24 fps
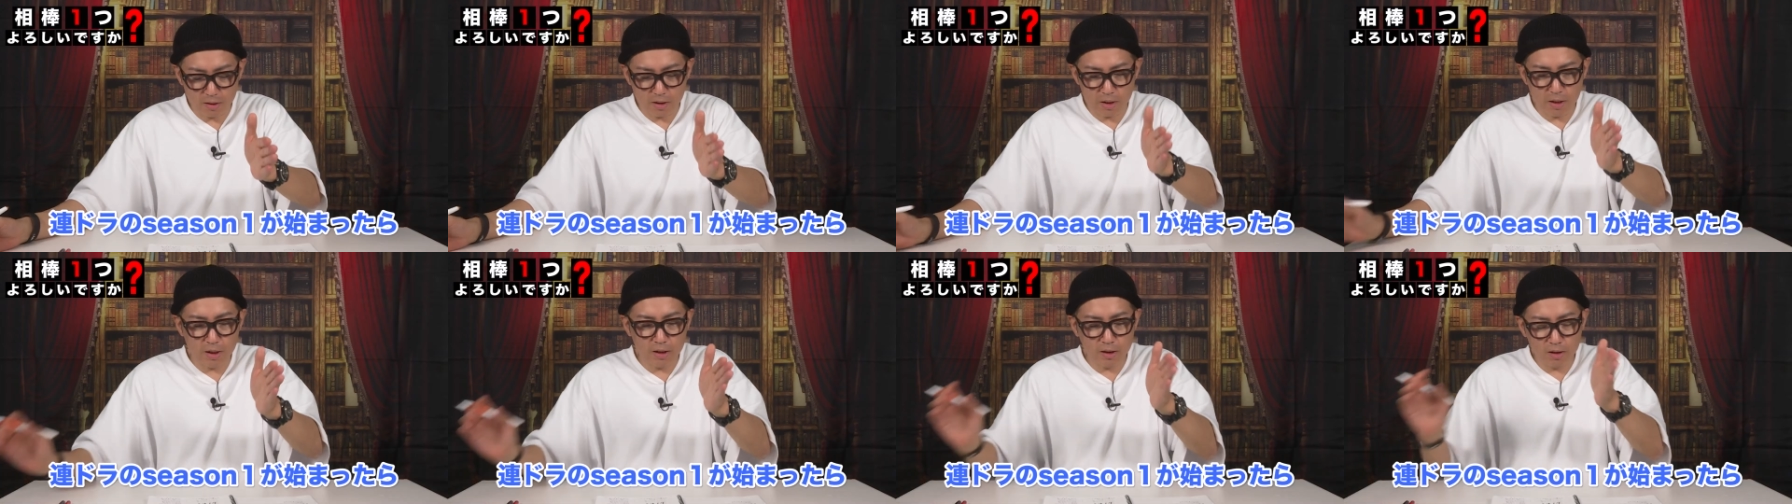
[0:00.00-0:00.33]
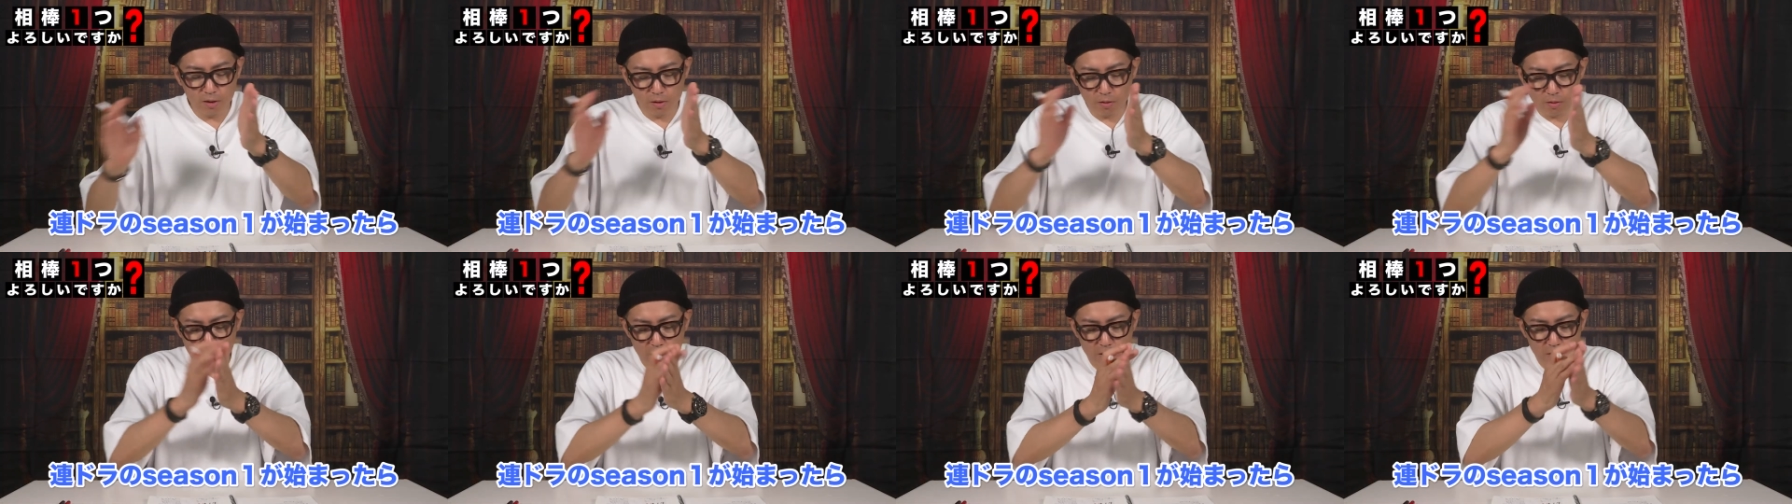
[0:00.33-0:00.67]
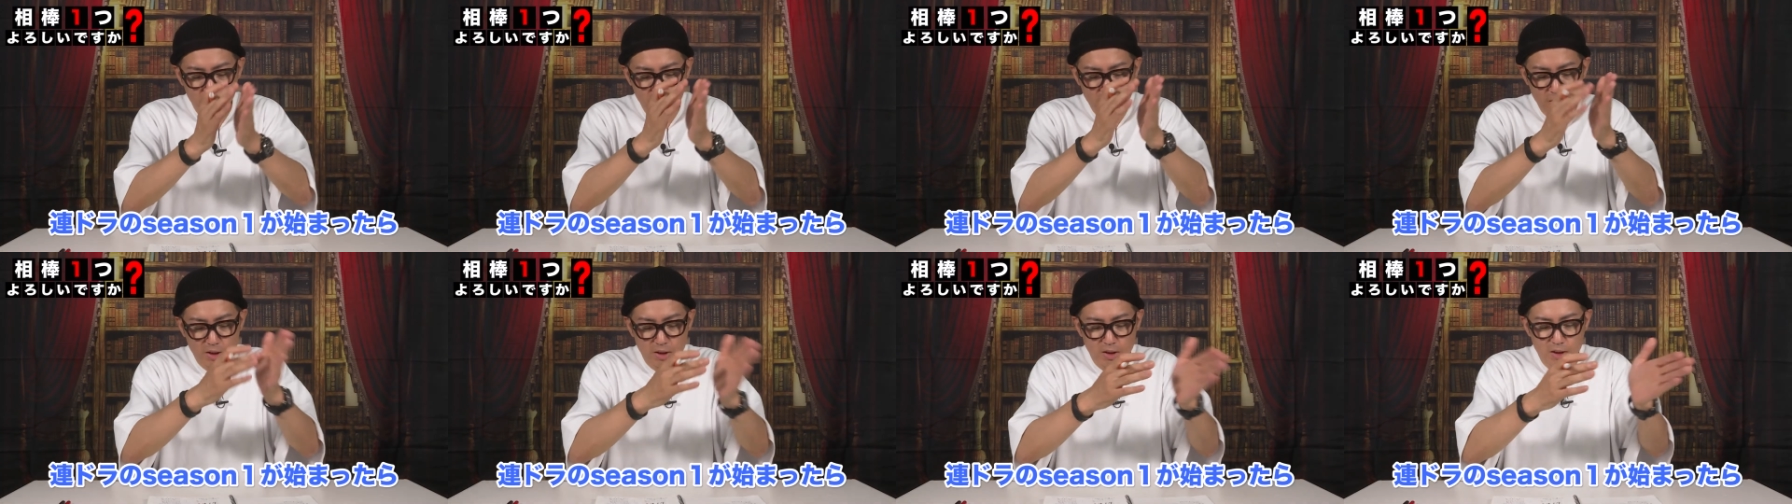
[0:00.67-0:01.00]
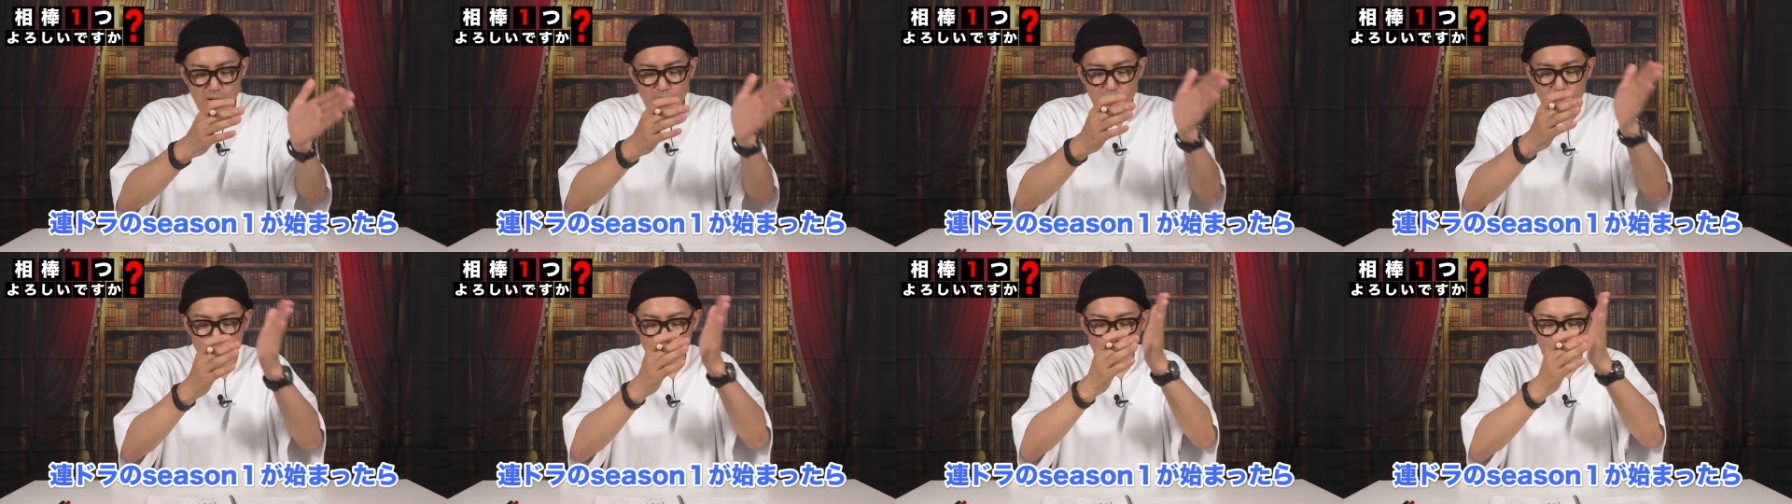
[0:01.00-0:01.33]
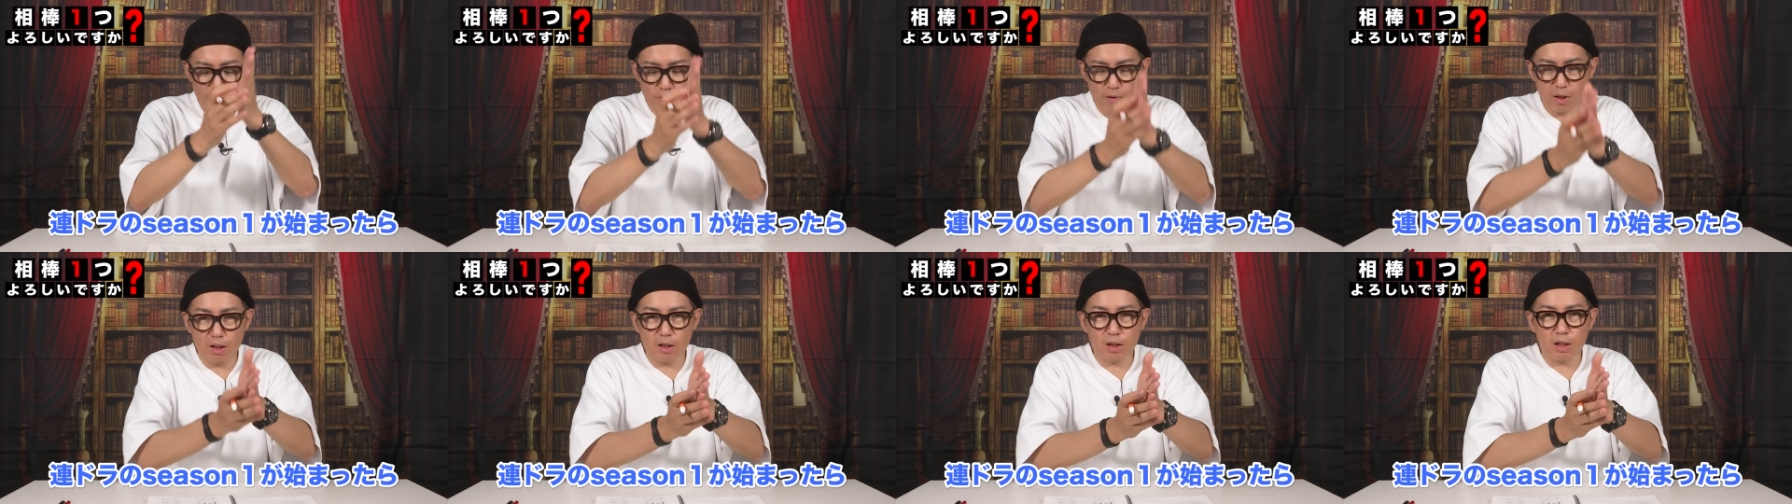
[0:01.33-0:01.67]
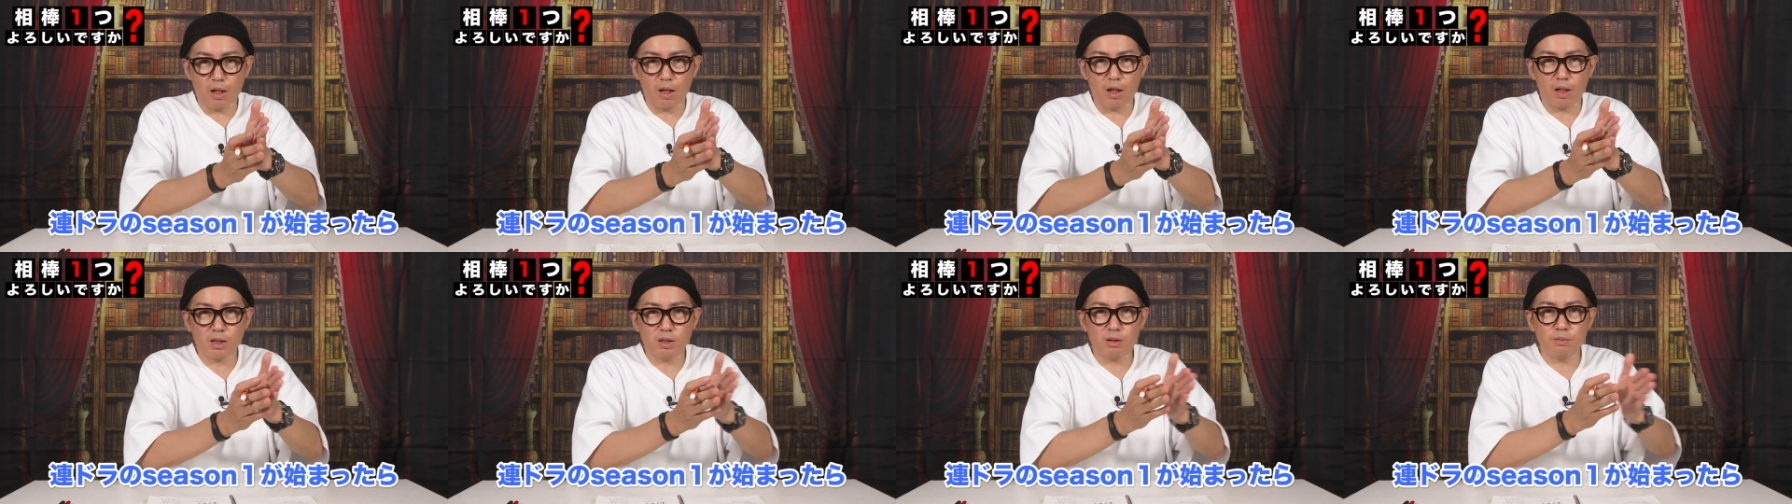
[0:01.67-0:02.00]
連ドラのシーズンワン
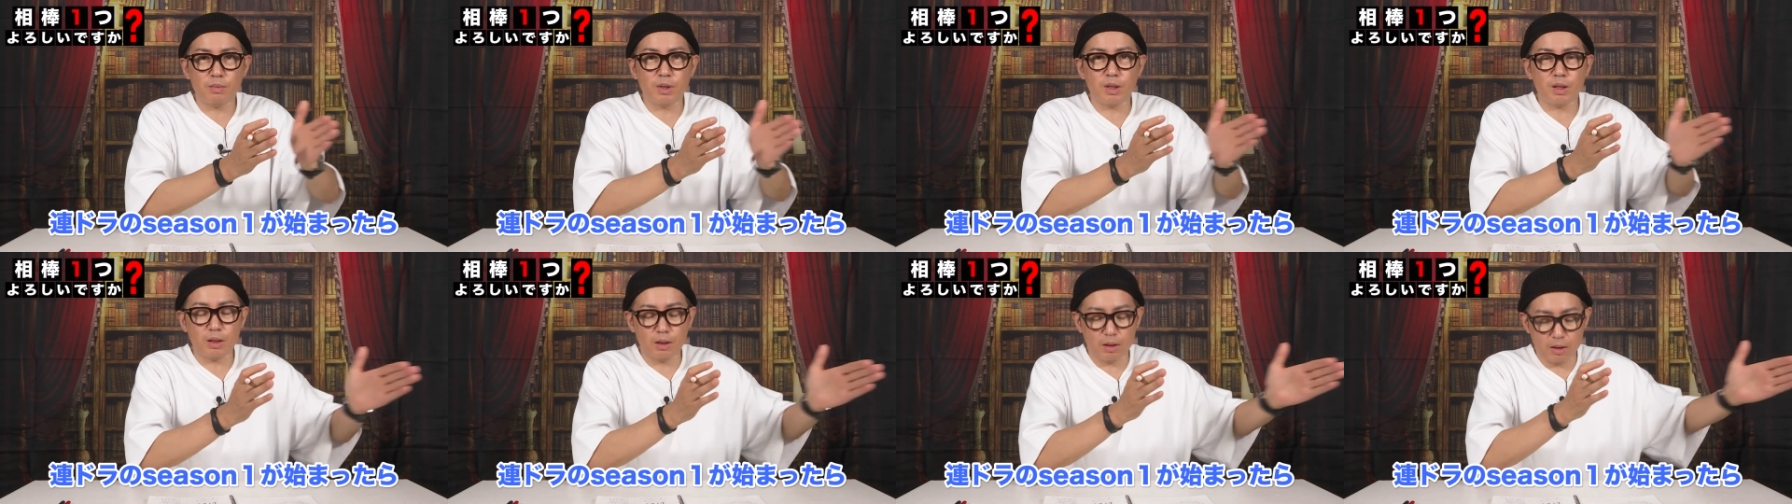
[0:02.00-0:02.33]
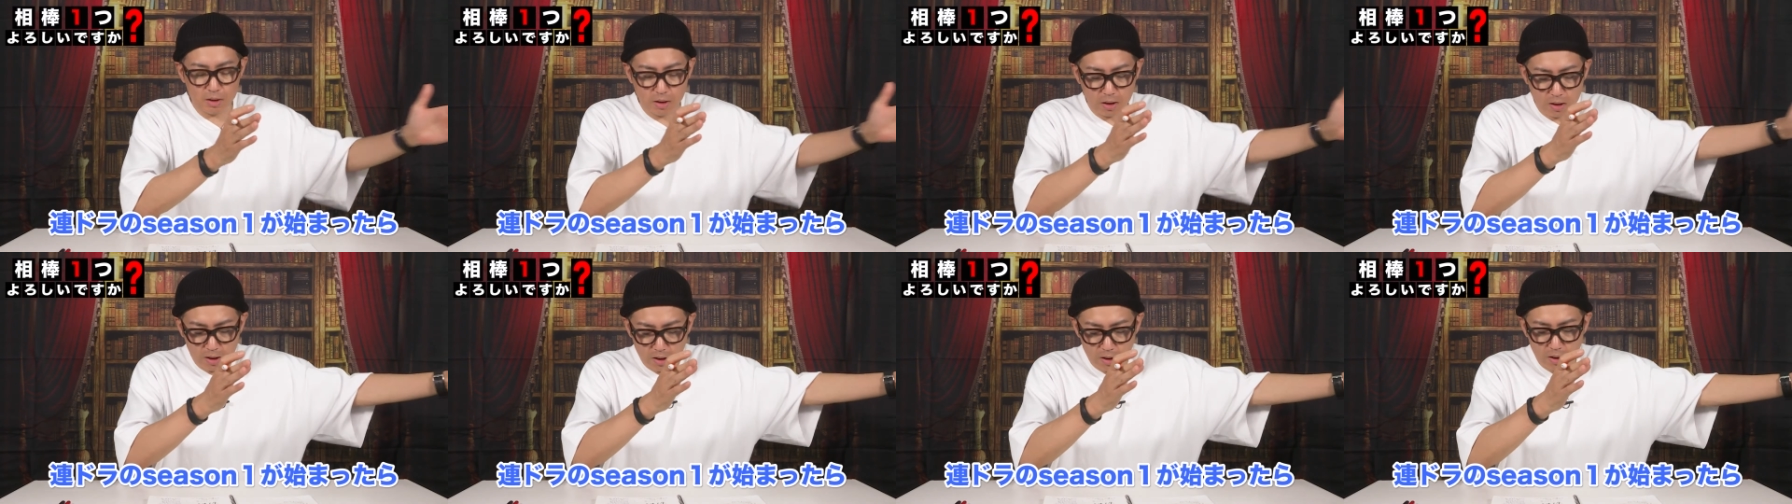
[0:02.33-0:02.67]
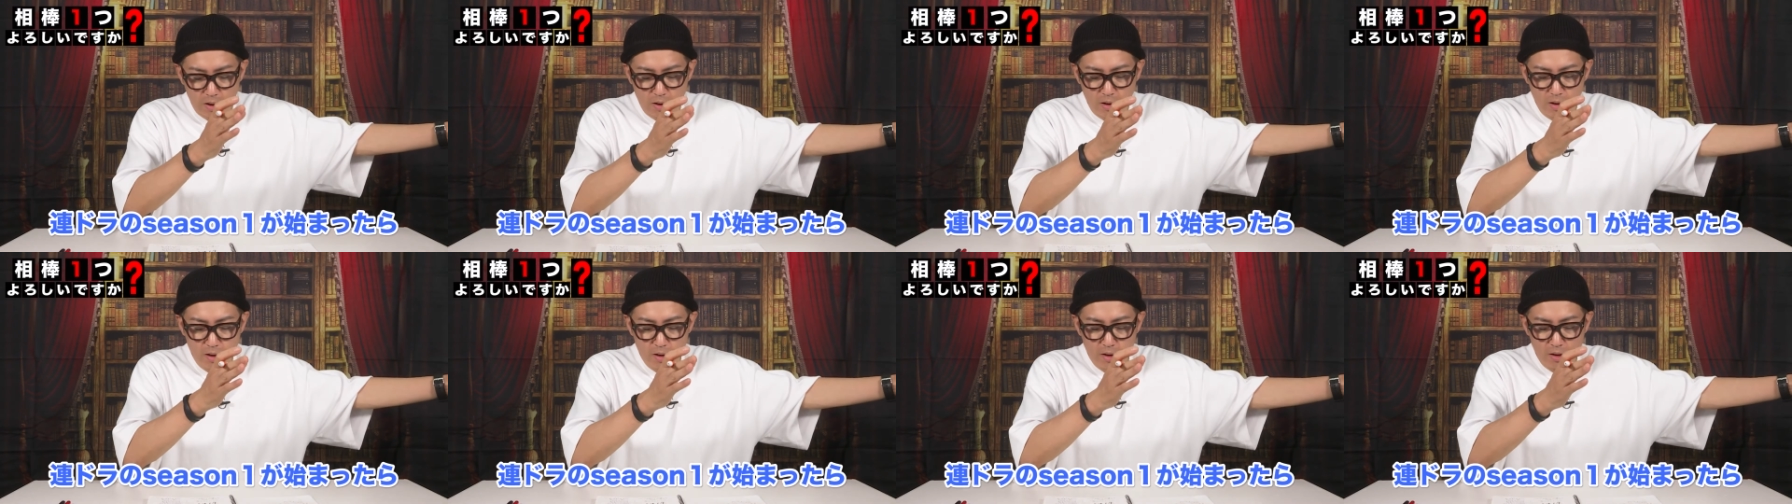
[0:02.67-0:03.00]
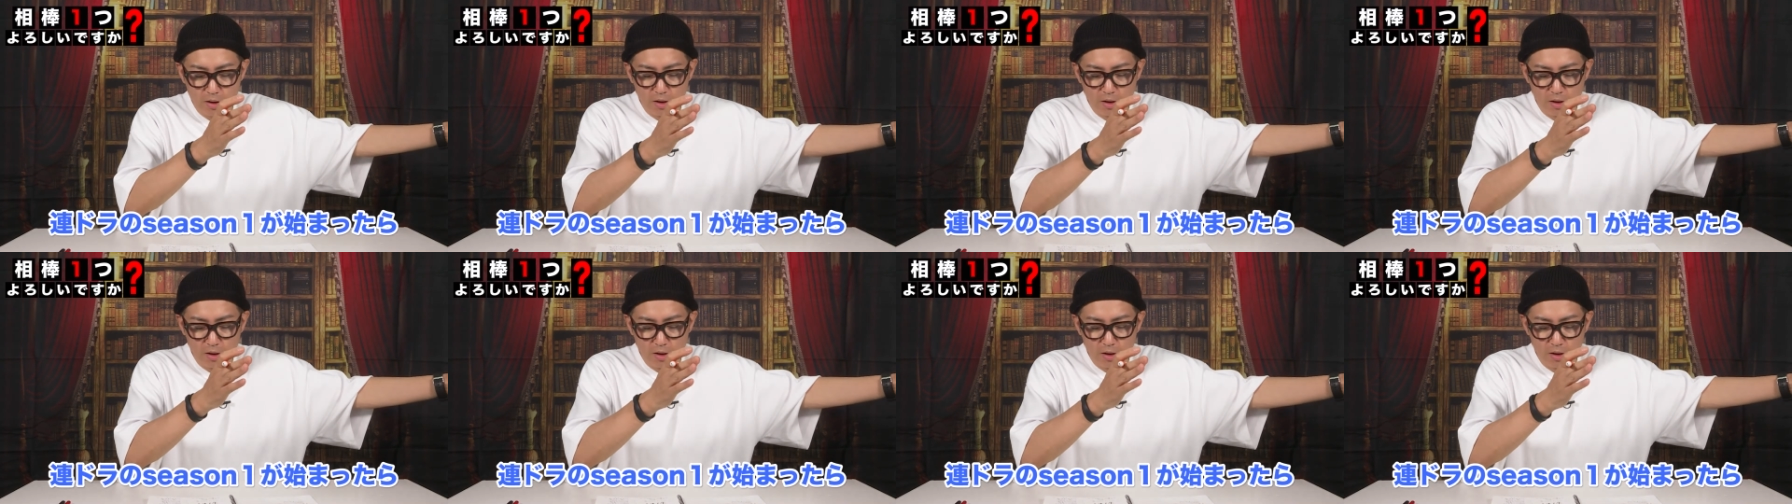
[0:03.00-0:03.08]
が始まったら